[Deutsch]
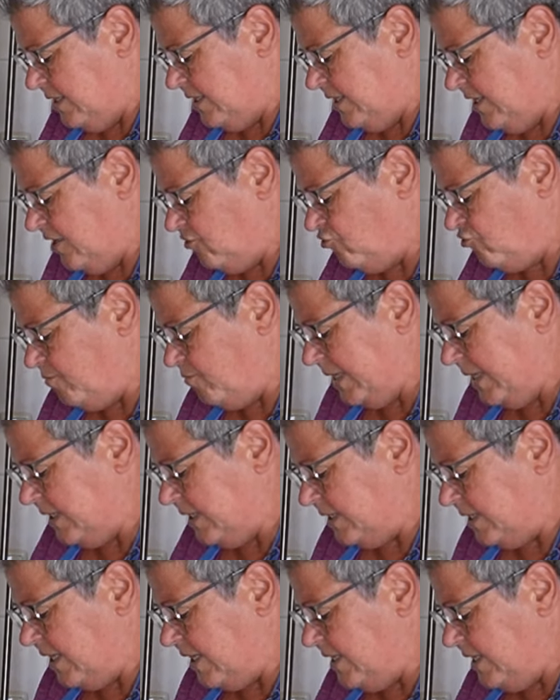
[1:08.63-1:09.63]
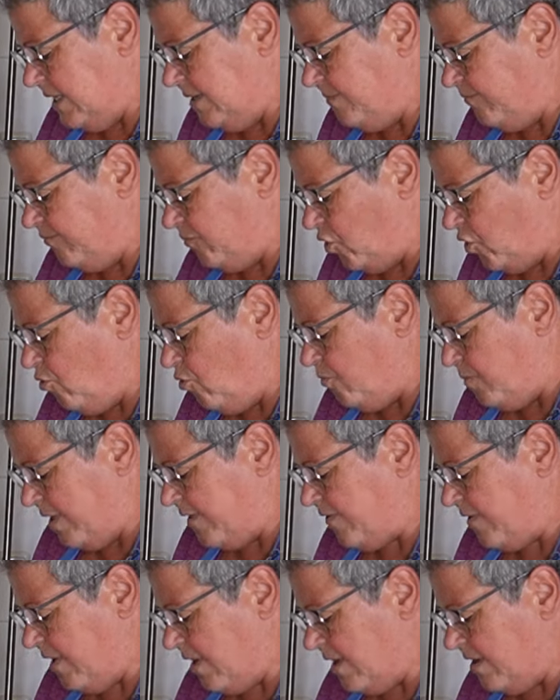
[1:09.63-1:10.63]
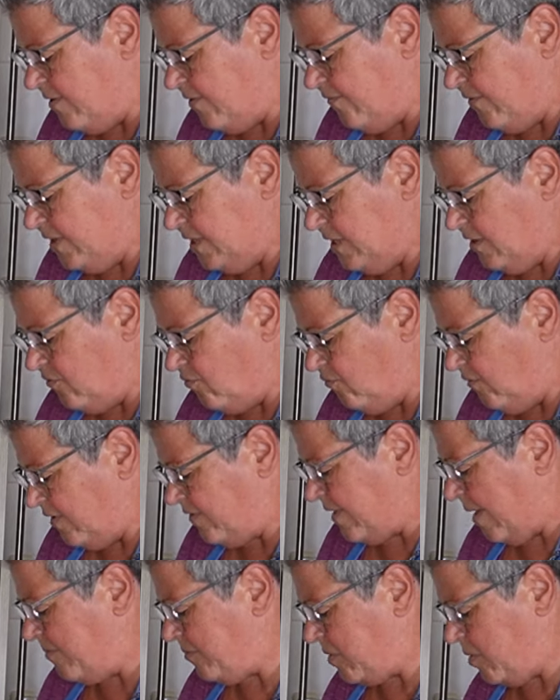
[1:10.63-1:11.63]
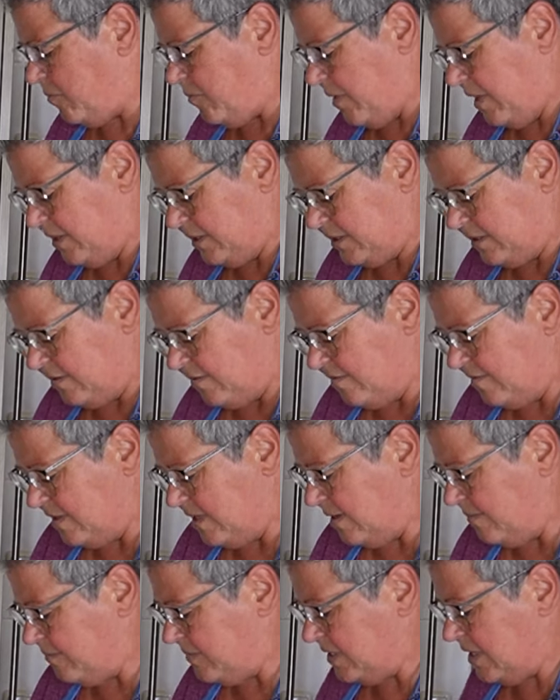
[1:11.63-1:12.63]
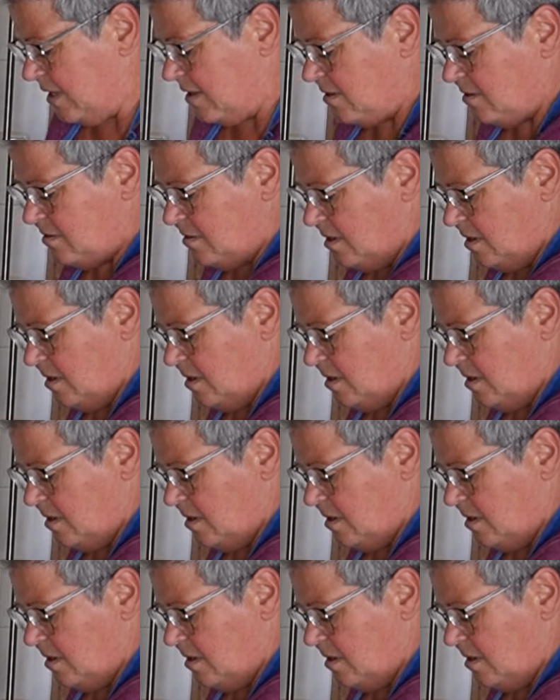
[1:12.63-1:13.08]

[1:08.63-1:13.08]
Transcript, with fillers: der schmeckt dann eben doch besser, als wenn ihr sowas abgepacktes nehmt, ja.